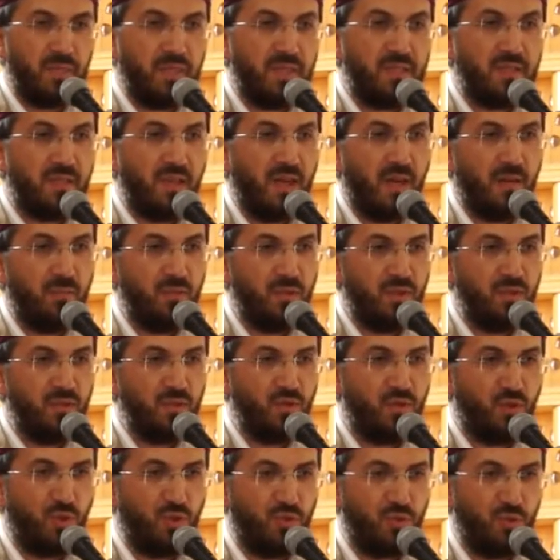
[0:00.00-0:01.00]

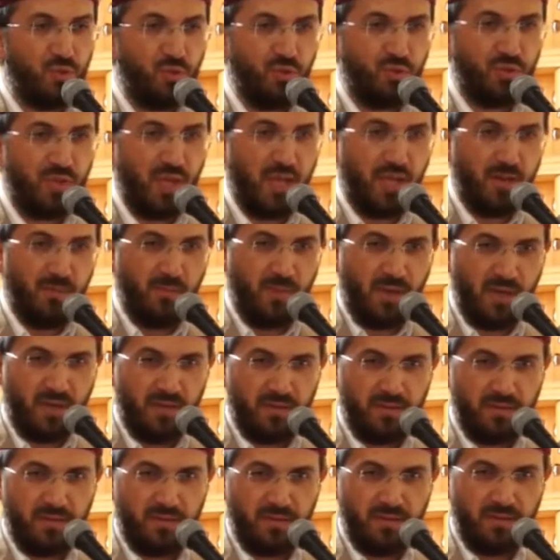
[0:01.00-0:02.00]
İslam'ın çocuğu
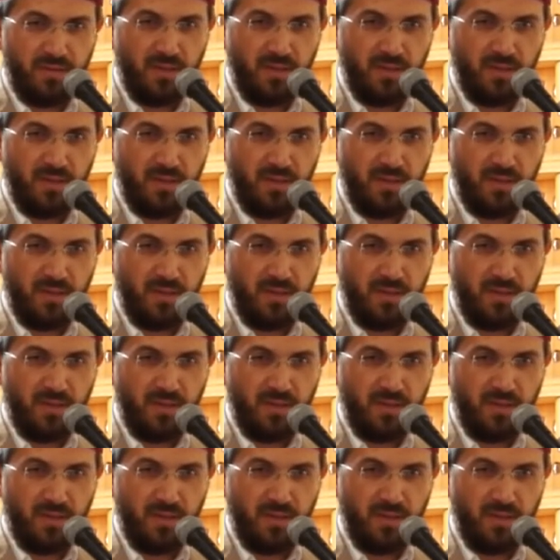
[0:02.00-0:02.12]
Selman.